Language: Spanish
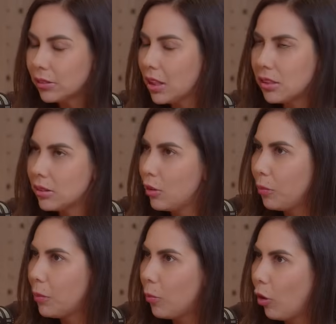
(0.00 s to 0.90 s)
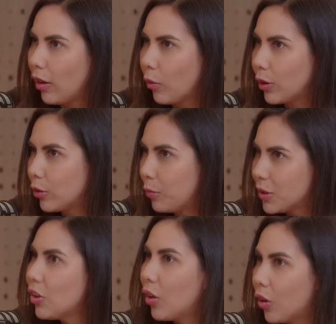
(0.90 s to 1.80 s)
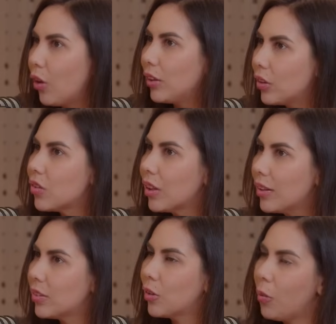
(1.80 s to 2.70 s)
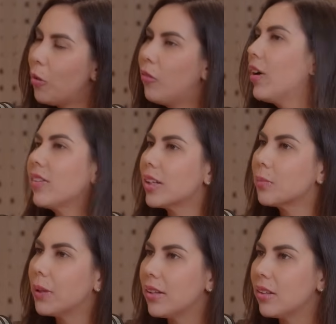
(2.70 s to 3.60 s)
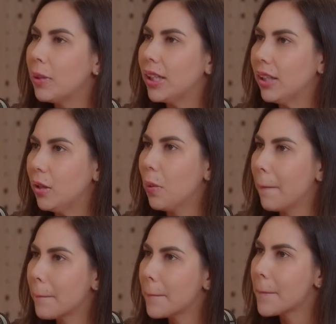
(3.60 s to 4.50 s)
es lo mismo de cuando empezó, ¿no? Entonces, ¿cómo fue esa experiencia para ti? O